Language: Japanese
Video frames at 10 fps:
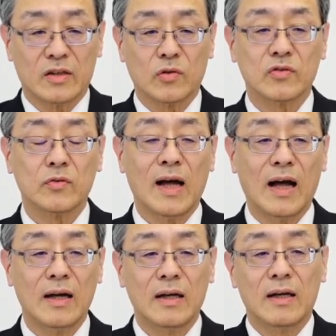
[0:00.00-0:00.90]
1つ
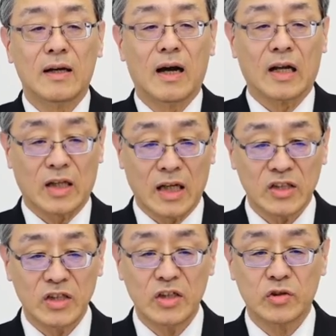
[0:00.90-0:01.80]
は新
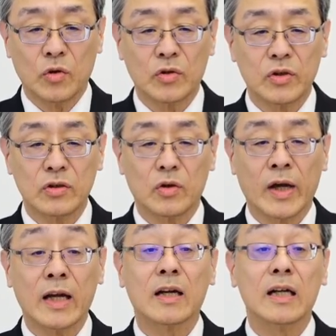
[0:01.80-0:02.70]
しい潮流の
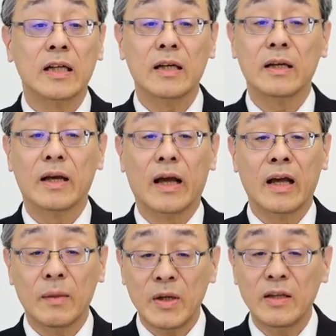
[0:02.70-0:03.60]
変化に
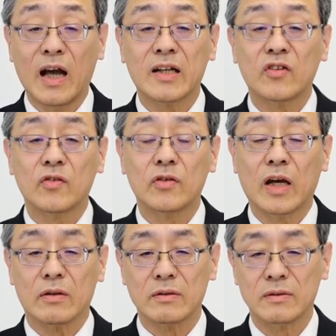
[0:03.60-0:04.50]
鋭敏であり続
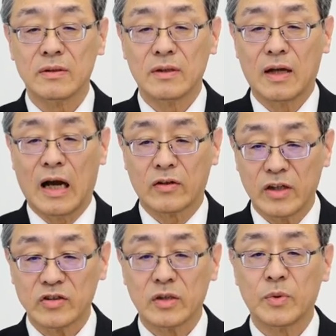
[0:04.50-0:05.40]
ける
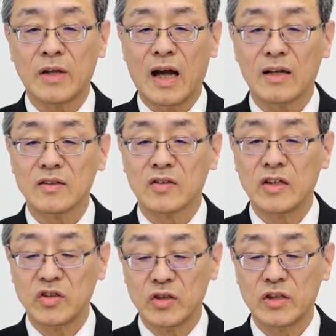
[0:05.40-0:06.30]
アグレッシブな
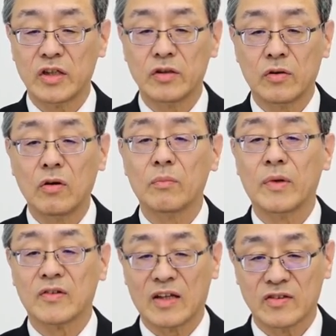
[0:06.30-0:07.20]
先進企業を
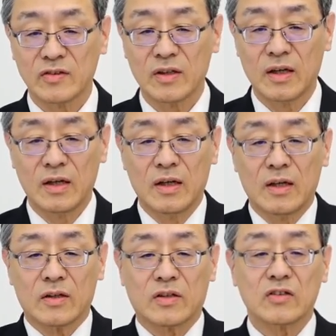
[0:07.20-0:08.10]
目指す。
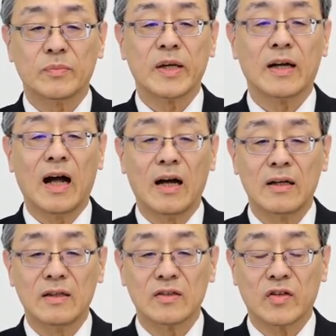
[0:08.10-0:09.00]
2つ目が
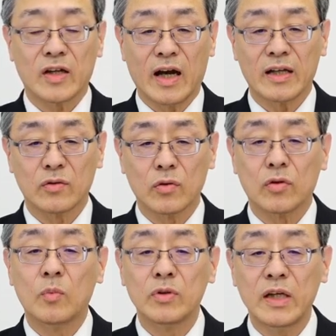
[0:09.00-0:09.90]
世界と
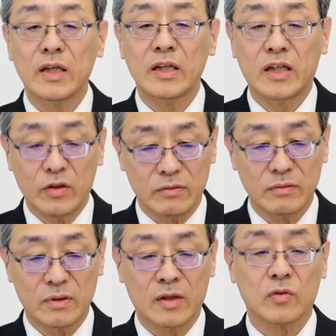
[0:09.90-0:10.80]
共に生きる
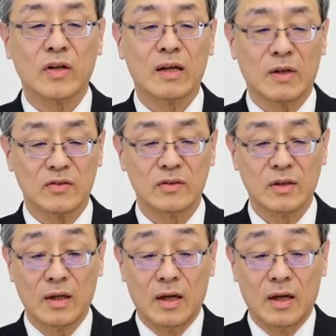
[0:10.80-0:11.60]
でございます。